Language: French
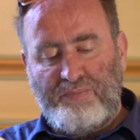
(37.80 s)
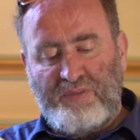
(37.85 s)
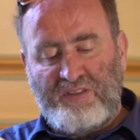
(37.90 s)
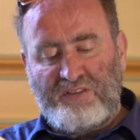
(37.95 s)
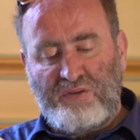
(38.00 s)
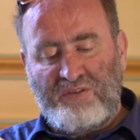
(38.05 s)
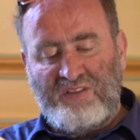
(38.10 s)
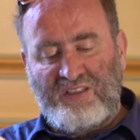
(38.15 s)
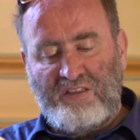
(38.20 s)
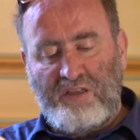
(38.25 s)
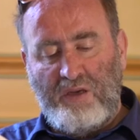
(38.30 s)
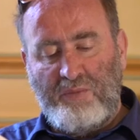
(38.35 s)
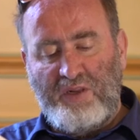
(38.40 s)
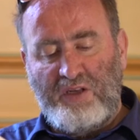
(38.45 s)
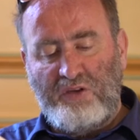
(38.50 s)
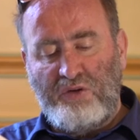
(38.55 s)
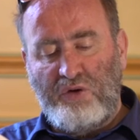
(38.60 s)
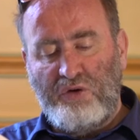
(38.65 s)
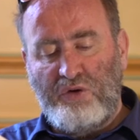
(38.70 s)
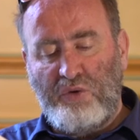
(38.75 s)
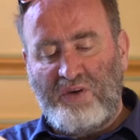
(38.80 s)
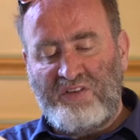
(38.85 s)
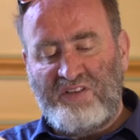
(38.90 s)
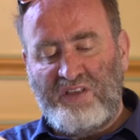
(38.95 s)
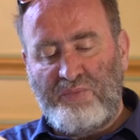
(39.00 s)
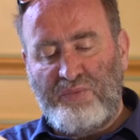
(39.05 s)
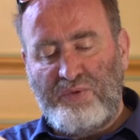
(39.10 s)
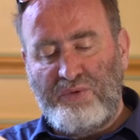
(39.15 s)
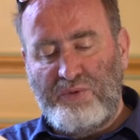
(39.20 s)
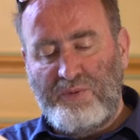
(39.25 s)
parce que cet homme, elle ne le
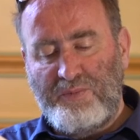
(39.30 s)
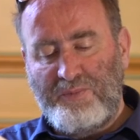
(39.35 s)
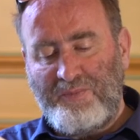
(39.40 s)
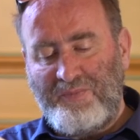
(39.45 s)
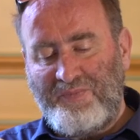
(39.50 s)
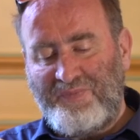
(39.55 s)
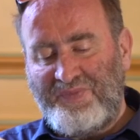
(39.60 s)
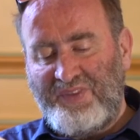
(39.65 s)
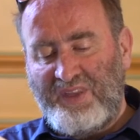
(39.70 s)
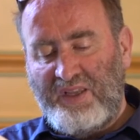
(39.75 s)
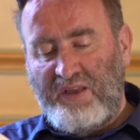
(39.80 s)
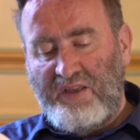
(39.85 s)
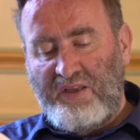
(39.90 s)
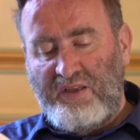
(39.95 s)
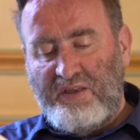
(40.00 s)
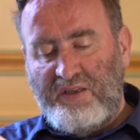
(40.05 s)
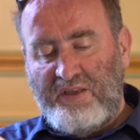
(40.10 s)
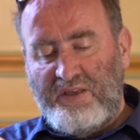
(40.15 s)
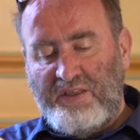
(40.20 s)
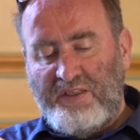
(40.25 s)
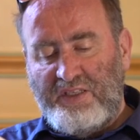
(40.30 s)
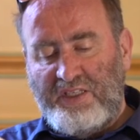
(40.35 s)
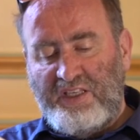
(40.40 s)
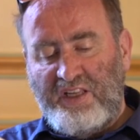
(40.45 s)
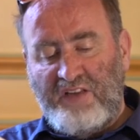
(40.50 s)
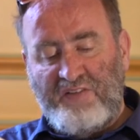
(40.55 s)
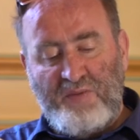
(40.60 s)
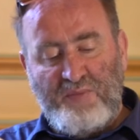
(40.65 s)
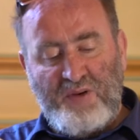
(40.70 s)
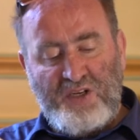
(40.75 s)
croisait plus. Il
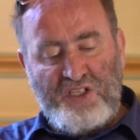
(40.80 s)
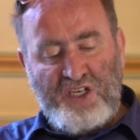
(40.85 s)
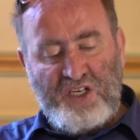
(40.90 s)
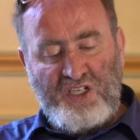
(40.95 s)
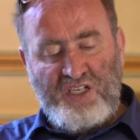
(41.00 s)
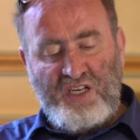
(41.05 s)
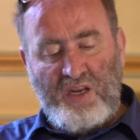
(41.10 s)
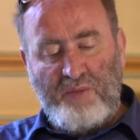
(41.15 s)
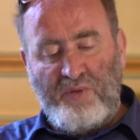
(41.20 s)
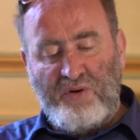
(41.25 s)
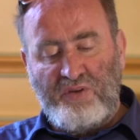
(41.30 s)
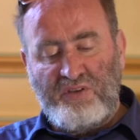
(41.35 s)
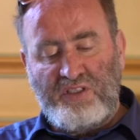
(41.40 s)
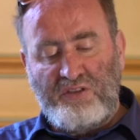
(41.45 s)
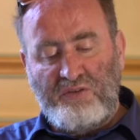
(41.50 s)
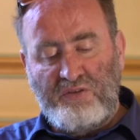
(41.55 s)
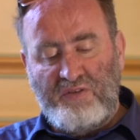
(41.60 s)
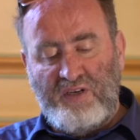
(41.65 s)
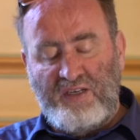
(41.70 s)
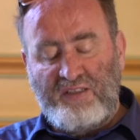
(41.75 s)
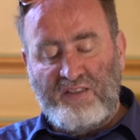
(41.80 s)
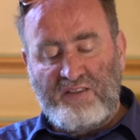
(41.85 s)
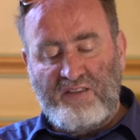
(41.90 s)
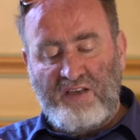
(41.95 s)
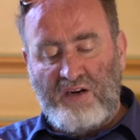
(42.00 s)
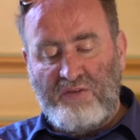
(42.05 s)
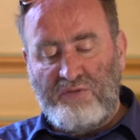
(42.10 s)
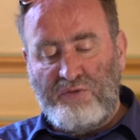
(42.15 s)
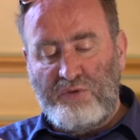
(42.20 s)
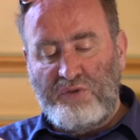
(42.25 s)
n'avait pas cherché à prendre des nouvelles des
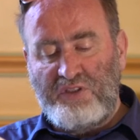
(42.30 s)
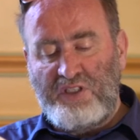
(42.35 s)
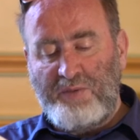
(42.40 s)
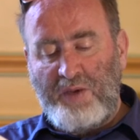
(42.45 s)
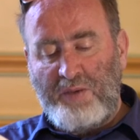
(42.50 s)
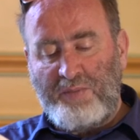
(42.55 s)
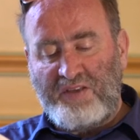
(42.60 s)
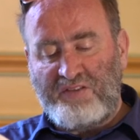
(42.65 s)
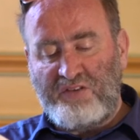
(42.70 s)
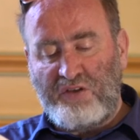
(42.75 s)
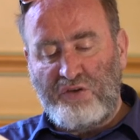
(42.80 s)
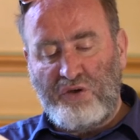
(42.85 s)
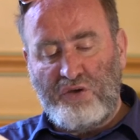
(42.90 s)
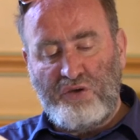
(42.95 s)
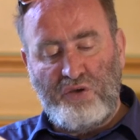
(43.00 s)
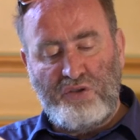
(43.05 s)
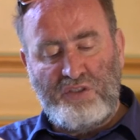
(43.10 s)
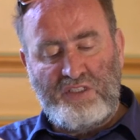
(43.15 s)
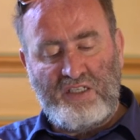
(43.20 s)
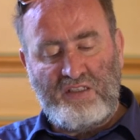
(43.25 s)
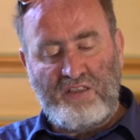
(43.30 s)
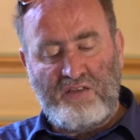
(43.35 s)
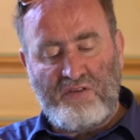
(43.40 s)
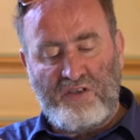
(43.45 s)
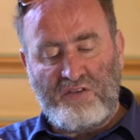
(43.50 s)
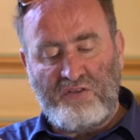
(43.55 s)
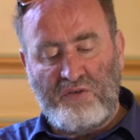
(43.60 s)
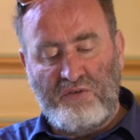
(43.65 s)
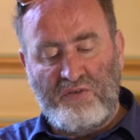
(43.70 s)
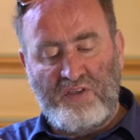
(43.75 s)
travaux, ni même à s'enorgueillir
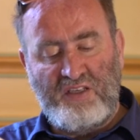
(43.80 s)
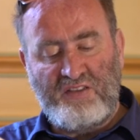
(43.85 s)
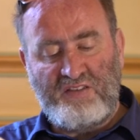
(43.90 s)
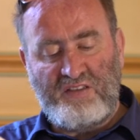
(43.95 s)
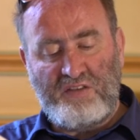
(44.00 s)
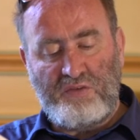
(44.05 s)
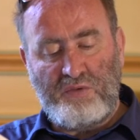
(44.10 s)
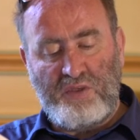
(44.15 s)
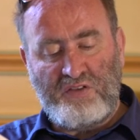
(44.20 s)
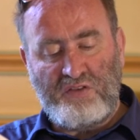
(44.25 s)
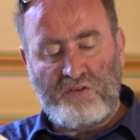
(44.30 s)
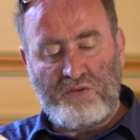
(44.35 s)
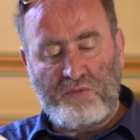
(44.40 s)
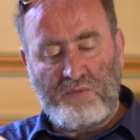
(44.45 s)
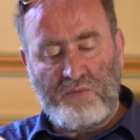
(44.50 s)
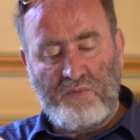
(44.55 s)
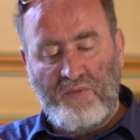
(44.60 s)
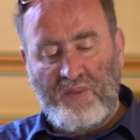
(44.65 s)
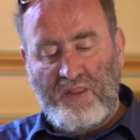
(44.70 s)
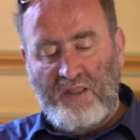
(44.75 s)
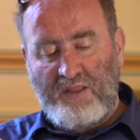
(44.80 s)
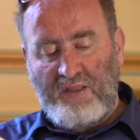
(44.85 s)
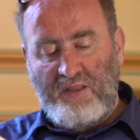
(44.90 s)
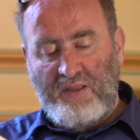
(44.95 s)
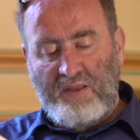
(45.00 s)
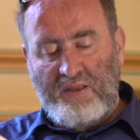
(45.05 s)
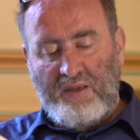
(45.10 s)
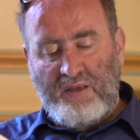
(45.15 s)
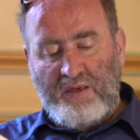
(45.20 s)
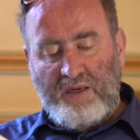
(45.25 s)
d'avoir sauvé la situation,
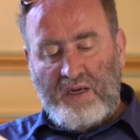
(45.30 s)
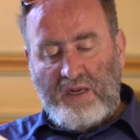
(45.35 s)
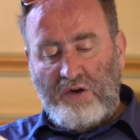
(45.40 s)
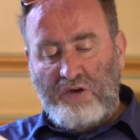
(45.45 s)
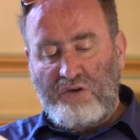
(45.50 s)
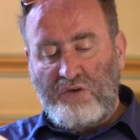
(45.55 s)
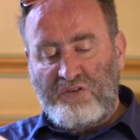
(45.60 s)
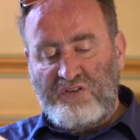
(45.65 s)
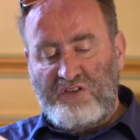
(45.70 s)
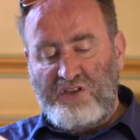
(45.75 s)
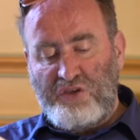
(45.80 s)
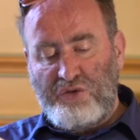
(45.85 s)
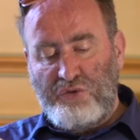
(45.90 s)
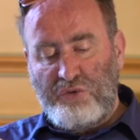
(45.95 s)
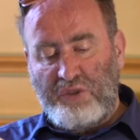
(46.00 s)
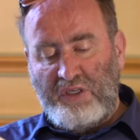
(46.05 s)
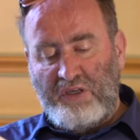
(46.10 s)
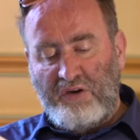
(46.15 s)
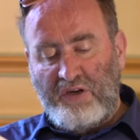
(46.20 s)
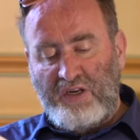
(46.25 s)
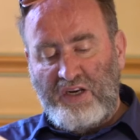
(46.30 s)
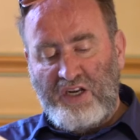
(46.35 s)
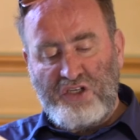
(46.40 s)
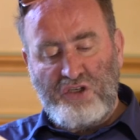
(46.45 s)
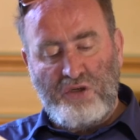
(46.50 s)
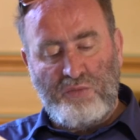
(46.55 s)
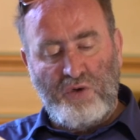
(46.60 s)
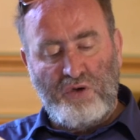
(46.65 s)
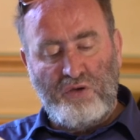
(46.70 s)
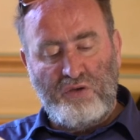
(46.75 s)
alors qu'en six jours, il aurait
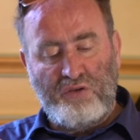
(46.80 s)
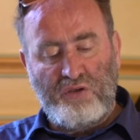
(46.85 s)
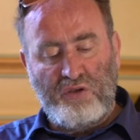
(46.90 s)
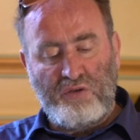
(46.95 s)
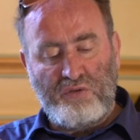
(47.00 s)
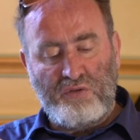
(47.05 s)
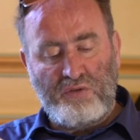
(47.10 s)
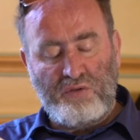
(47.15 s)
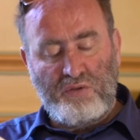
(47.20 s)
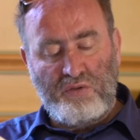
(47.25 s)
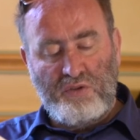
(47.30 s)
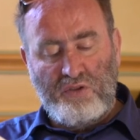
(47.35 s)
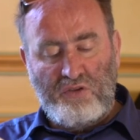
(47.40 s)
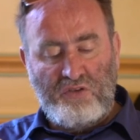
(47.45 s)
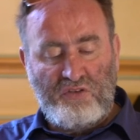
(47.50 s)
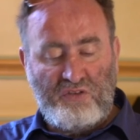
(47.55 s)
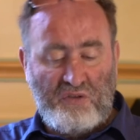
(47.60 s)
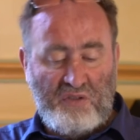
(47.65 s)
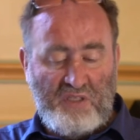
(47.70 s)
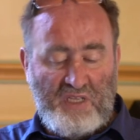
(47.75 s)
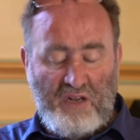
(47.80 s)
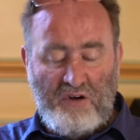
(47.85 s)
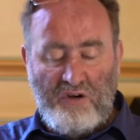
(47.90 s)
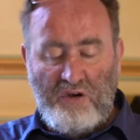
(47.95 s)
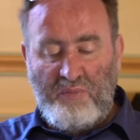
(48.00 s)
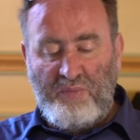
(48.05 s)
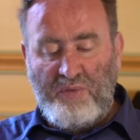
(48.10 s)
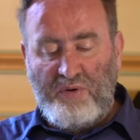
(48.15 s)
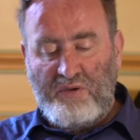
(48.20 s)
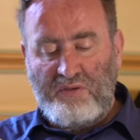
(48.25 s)
largement eu le temps de sonner à
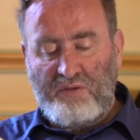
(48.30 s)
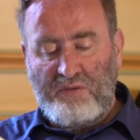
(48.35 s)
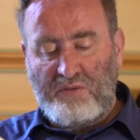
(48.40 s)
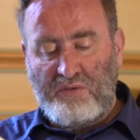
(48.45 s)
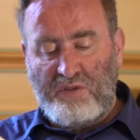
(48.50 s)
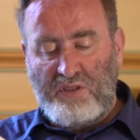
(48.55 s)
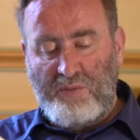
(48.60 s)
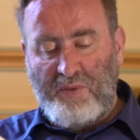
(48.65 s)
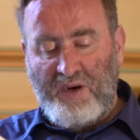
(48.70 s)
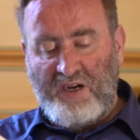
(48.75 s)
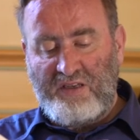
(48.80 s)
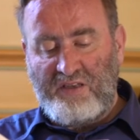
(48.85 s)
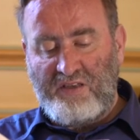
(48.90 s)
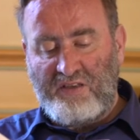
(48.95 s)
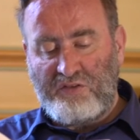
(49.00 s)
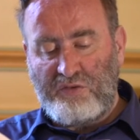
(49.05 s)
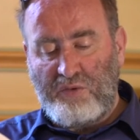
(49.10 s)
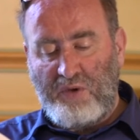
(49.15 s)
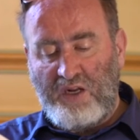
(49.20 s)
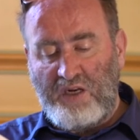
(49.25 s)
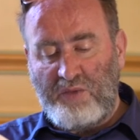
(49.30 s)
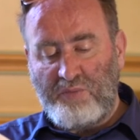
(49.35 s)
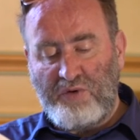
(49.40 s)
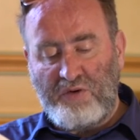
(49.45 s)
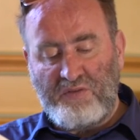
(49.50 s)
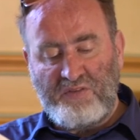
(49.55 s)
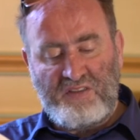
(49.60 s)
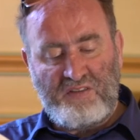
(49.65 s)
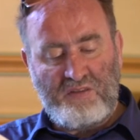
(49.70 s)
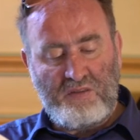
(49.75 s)
leur porte, de débarquer un soir à
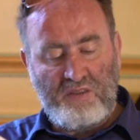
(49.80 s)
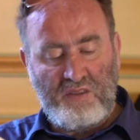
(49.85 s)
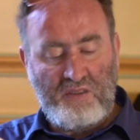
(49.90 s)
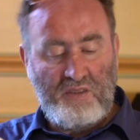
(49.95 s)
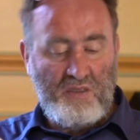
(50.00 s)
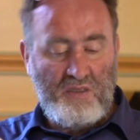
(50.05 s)
l'improviste,